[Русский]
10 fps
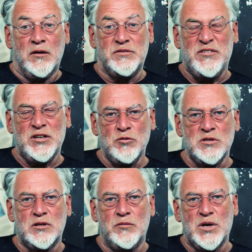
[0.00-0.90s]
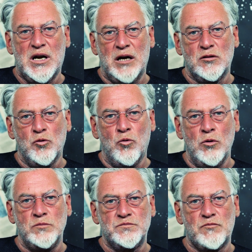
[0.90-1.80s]
В 90-м
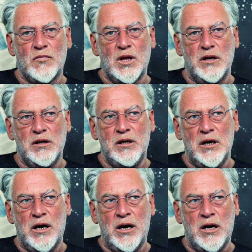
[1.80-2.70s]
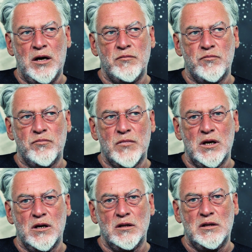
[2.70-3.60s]
году я
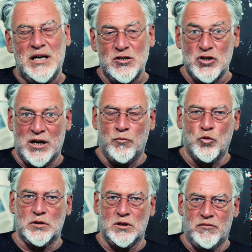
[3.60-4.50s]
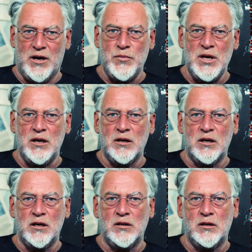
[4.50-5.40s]
даже работал в
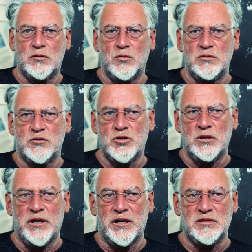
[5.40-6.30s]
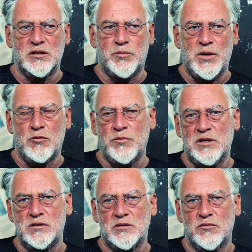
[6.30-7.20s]
Америке, то есть жил я где-то пару
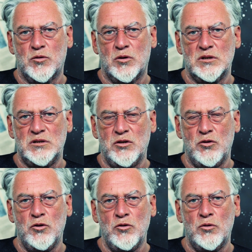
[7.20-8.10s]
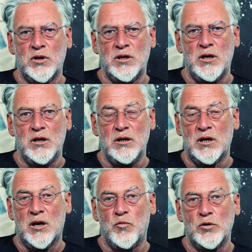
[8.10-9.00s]
месяцев в городе Нью-Йорке и
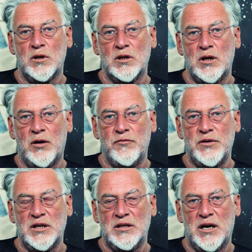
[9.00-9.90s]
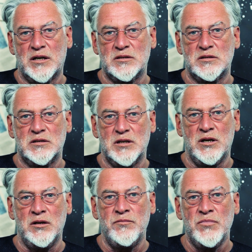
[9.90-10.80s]
работал там в
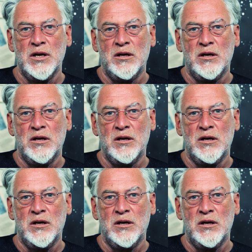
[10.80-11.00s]
редакции